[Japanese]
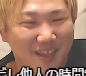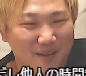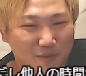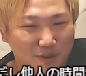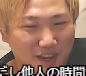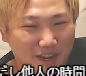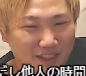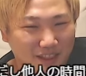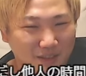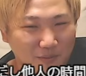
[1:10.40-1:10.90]
も
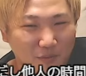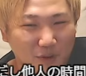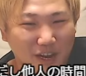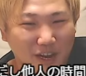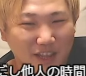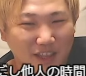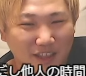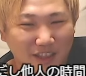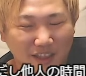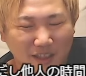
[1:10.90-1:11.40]
らえ
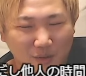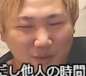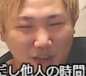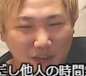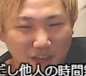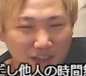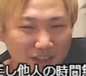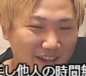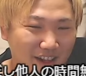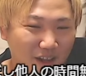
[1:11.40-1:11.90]
てねえのに。
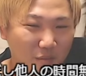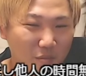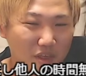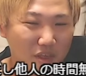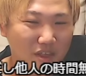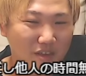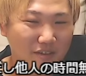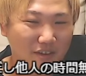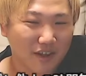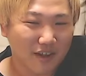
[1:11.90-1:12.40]
勘弁して
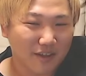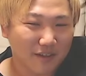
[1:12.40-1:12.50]
くれ。